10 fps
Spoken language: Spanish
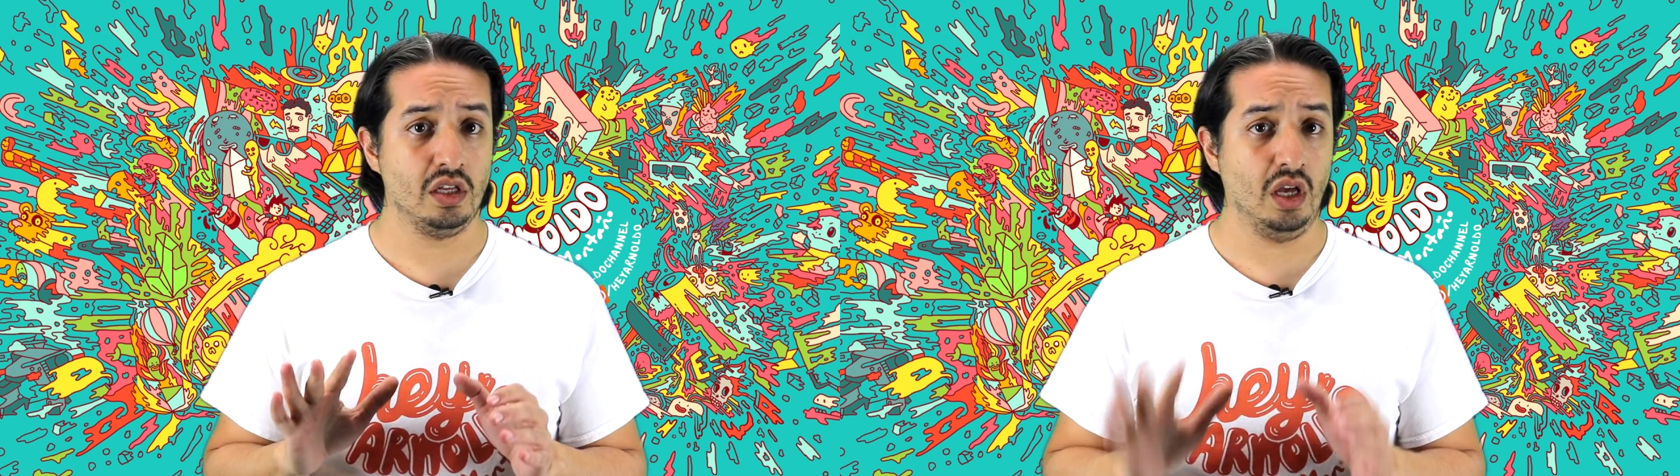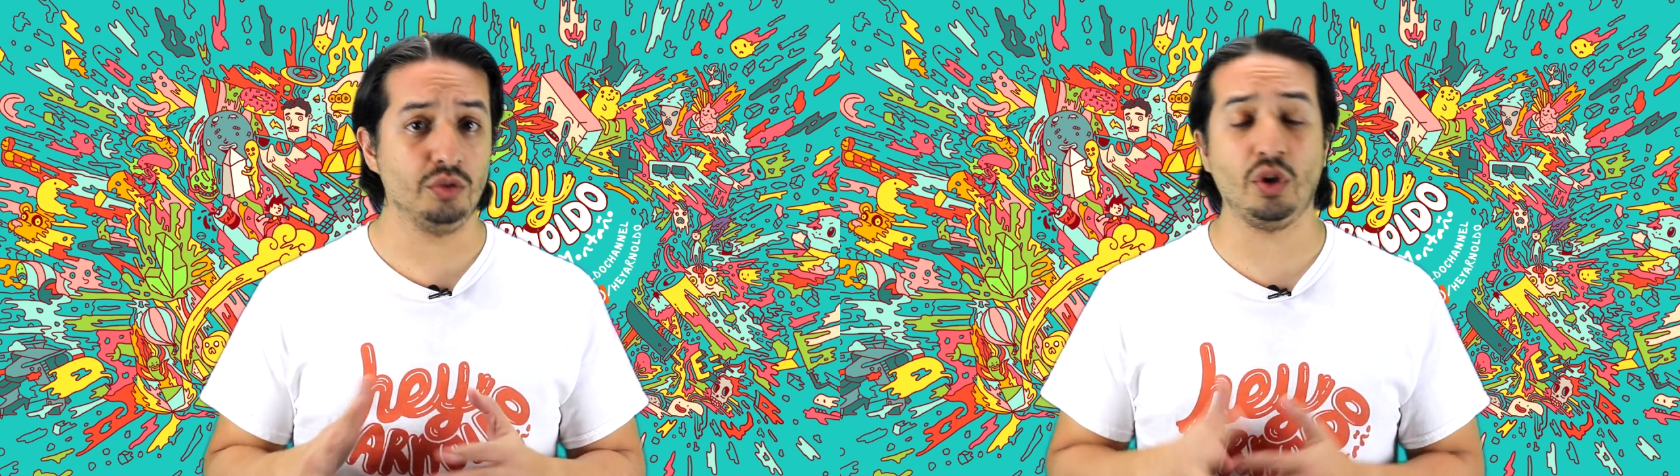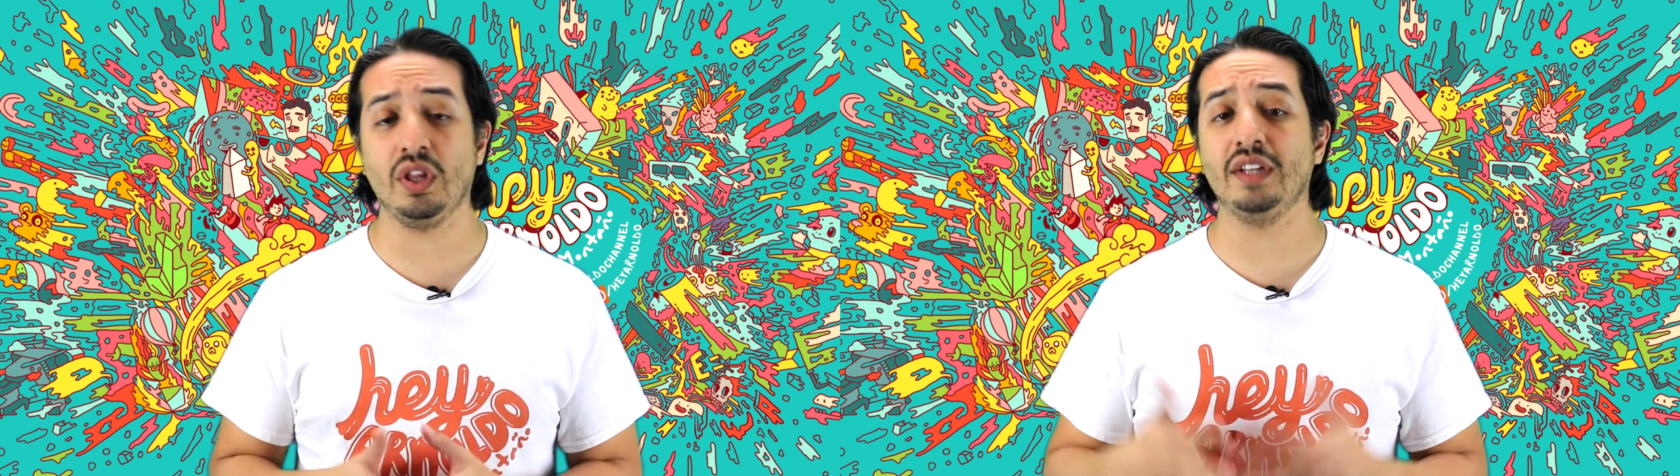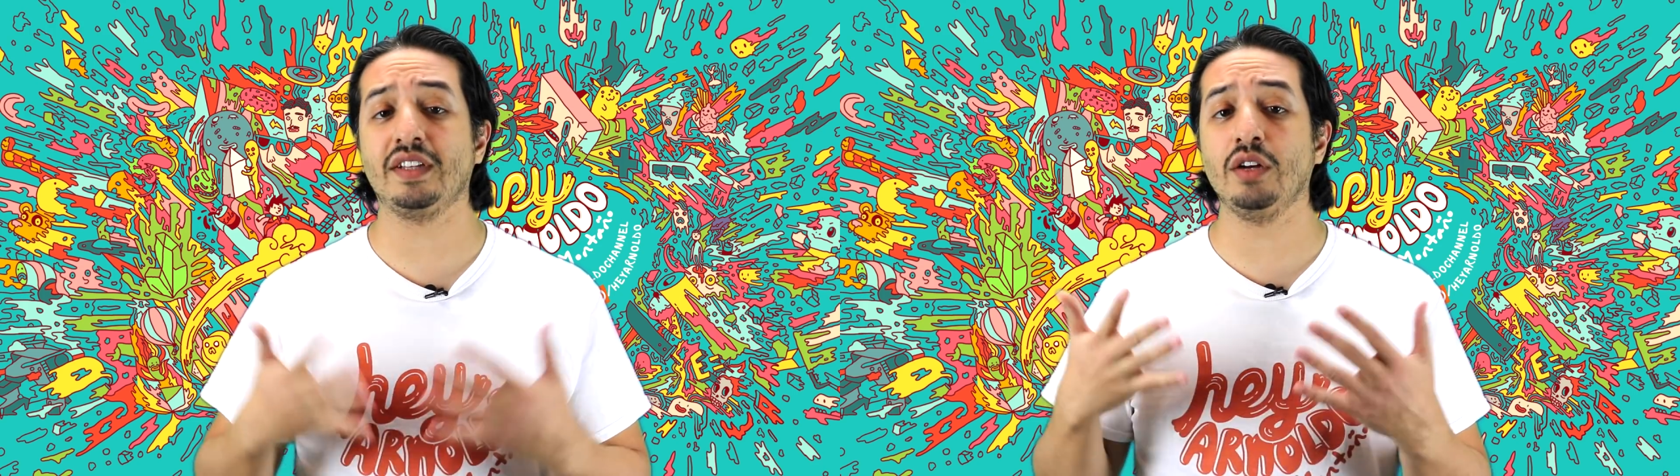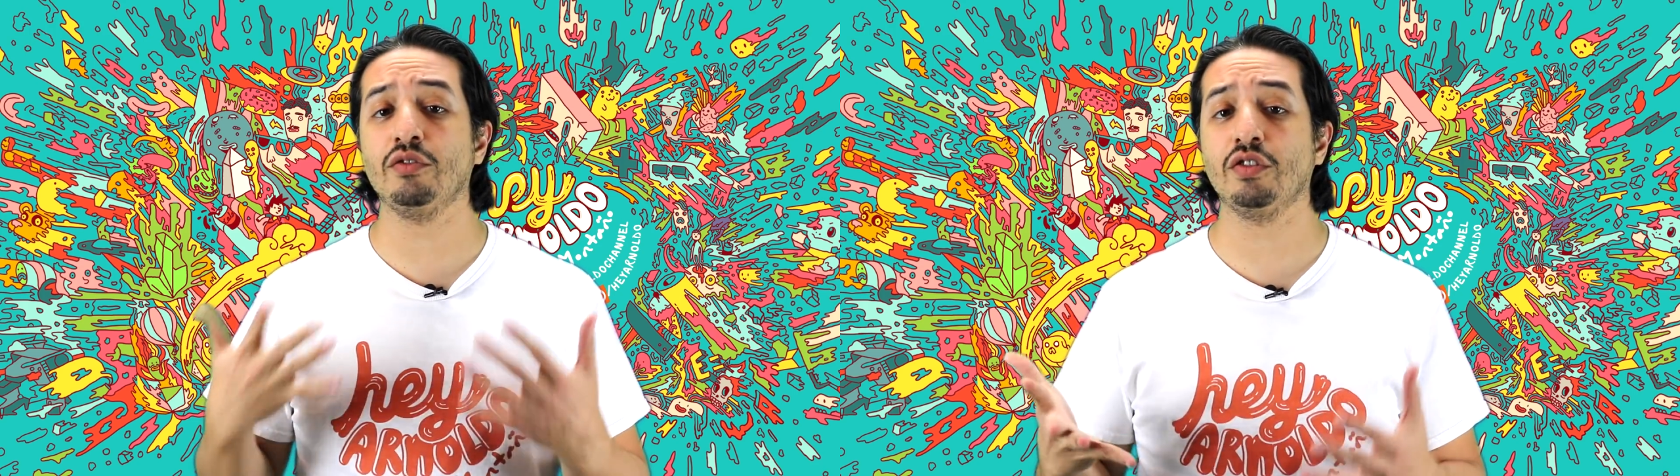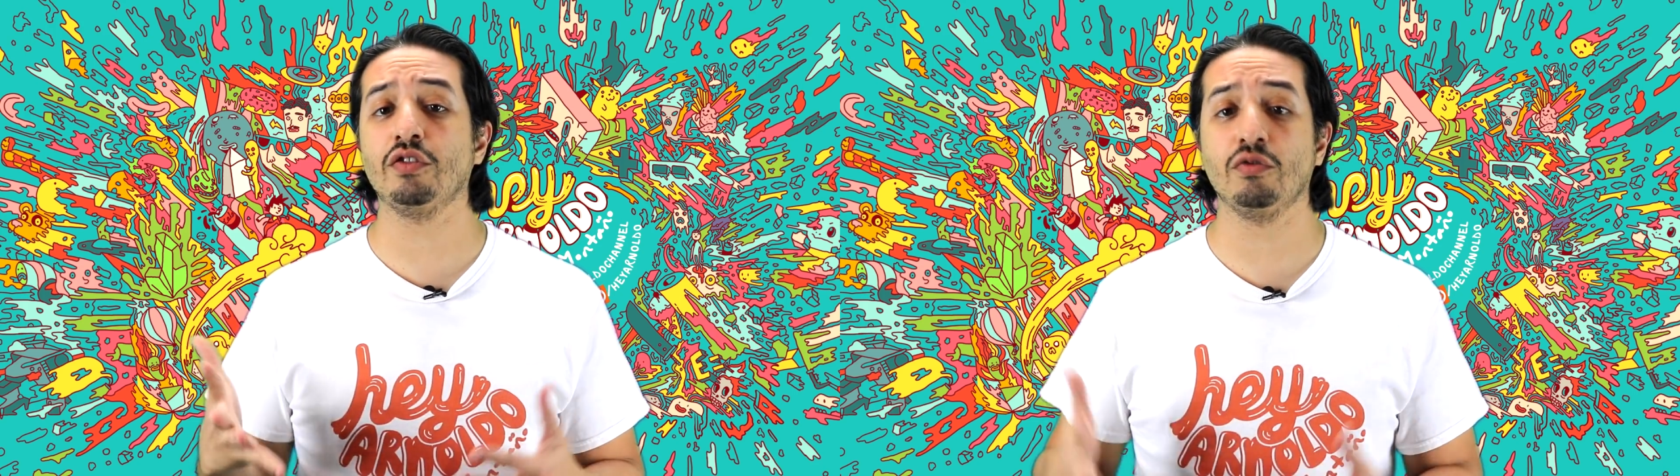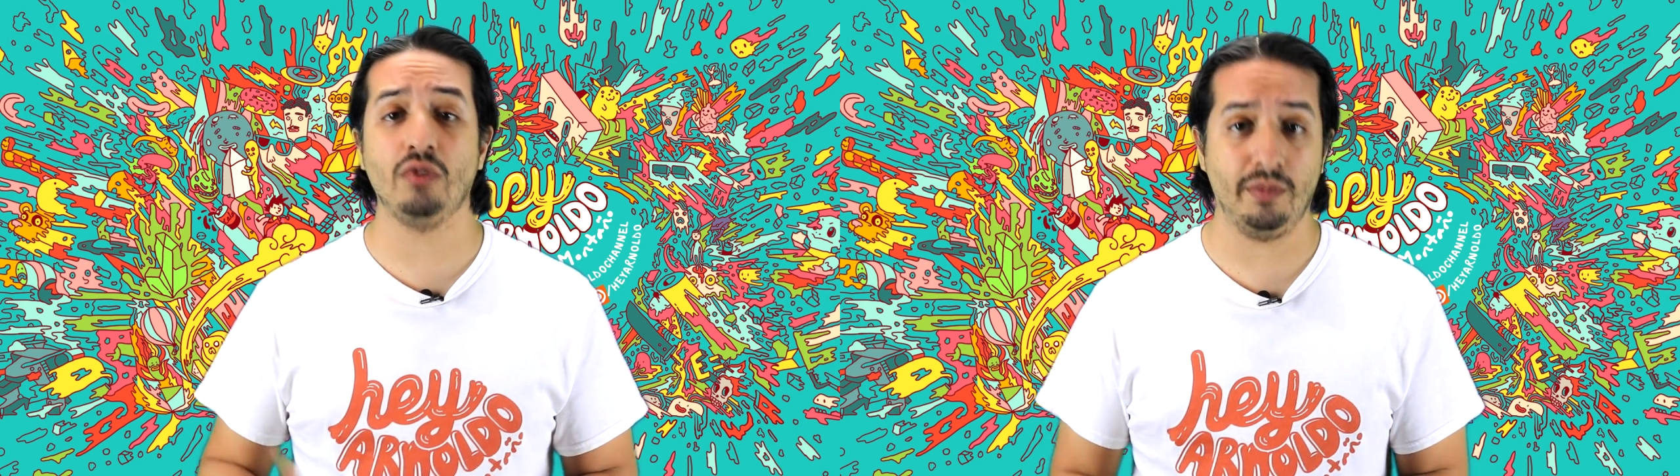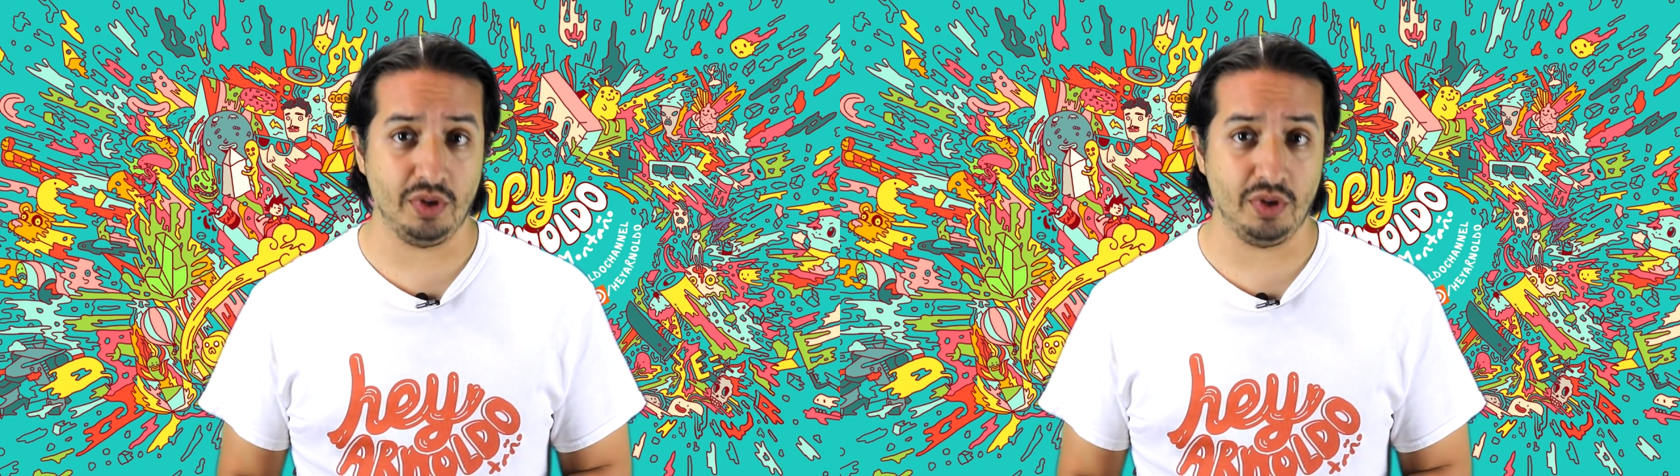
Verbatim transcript: Autodesk anunció su nuevo